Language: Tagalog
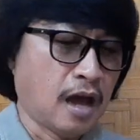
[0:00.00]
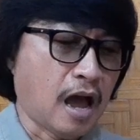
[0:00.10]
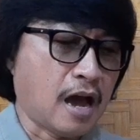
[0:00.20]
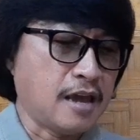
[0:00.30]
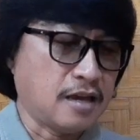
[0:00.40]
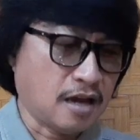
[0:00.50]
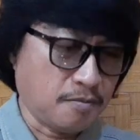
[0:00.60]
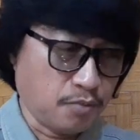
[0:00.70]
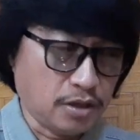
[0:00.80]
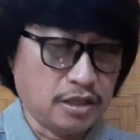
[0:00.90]
ay
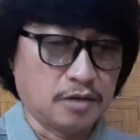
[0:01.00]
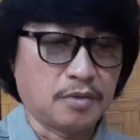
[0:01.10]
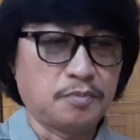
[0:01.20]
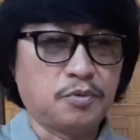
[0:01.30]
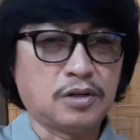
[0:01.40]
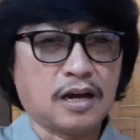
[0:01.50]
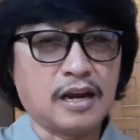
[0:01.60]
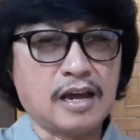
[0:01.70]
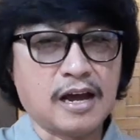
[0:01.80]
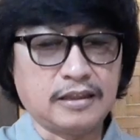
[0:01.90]
uh, pwede naman po
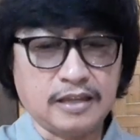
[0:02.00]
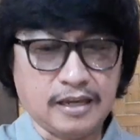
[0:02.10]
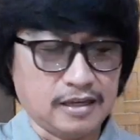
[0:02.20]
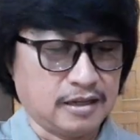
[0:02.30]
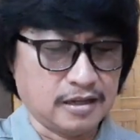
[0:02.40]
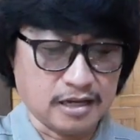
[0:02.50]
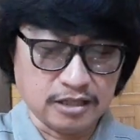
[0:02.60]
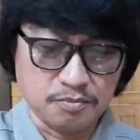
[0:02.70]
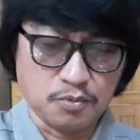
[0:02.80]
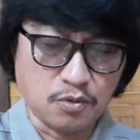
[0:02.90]
nakalahati.
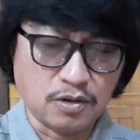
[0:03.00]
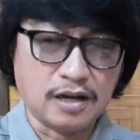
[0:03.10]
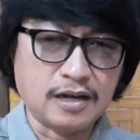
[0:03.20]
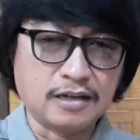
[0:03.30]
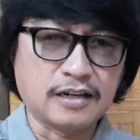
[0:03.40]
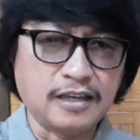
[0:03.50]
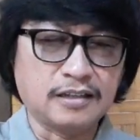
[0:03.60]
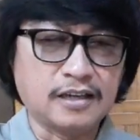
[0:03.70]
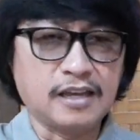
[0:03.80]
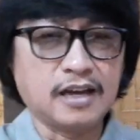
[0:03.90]
Atin pong uh,
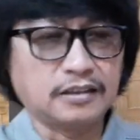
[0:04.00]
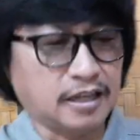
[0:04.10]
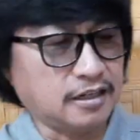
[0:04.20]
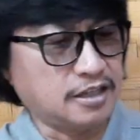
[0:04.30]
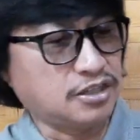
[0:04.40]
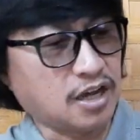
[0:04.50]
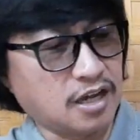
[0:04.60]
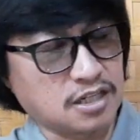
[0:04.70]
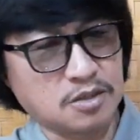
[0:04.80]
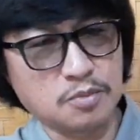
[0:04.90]
gayat-gayatin,
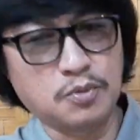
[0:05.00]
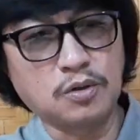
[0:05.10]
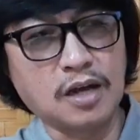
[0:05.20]
i-chunks po